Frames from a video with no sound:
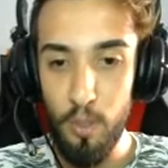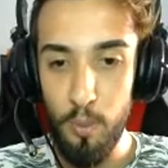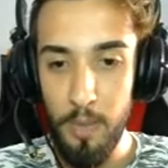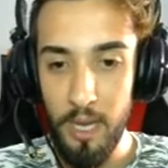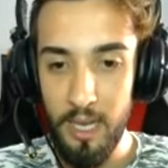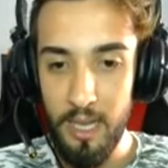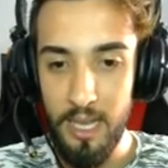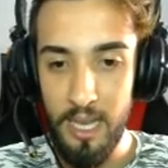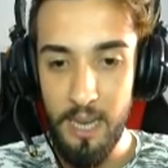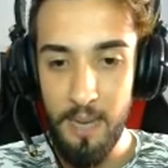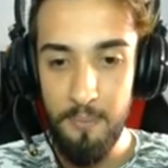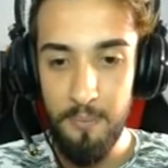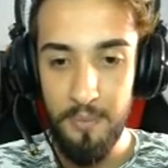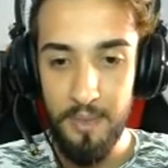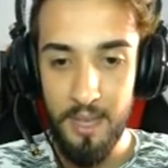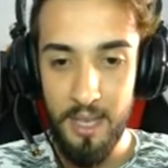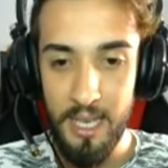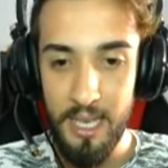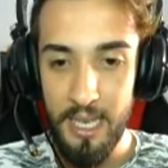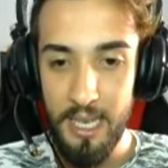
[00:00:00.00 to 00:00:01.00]
pekte
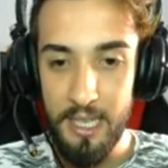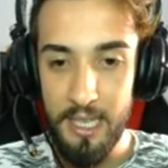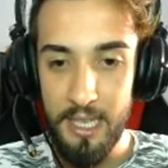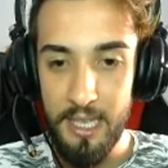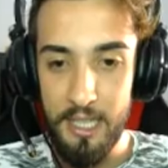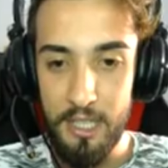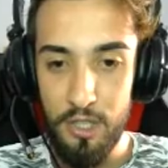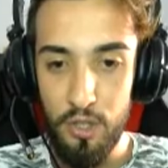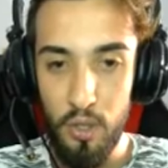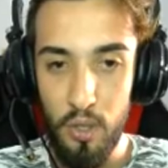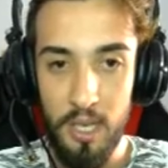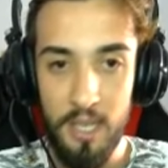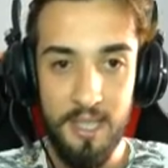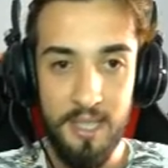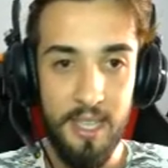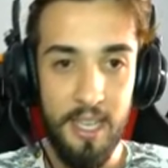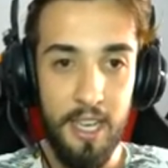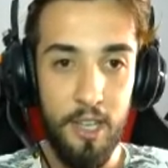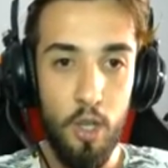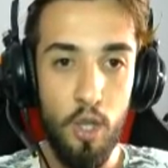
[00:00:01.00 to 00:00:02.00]
Şöyle
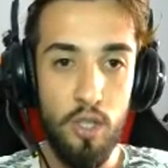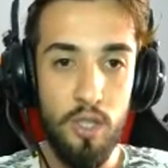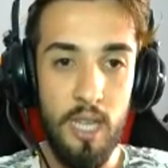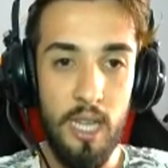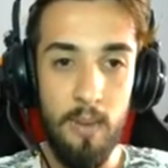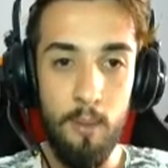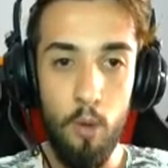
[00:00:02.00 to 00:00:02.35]
sizlere göstereyim.